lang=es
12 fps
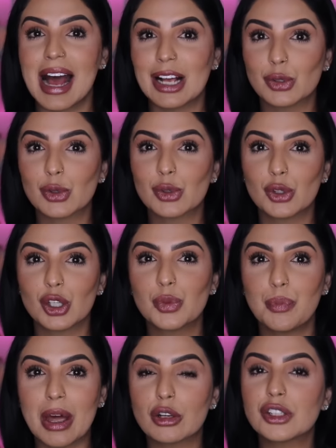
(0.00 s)
a sus dos
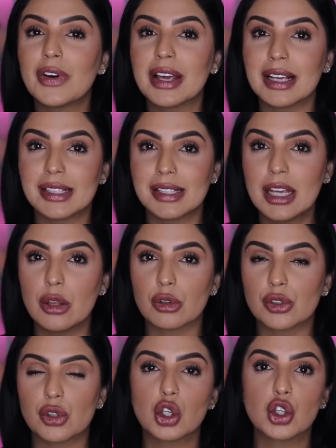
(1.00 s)
perros
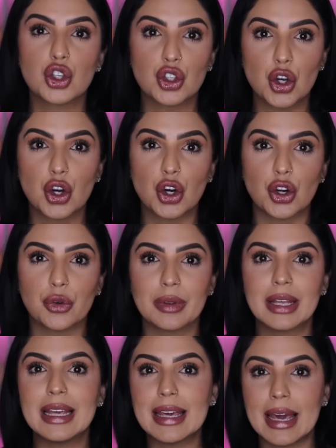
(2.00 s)
fallecidos, Sugar
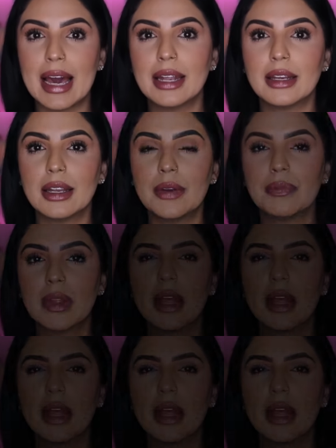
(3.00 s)
y Candy,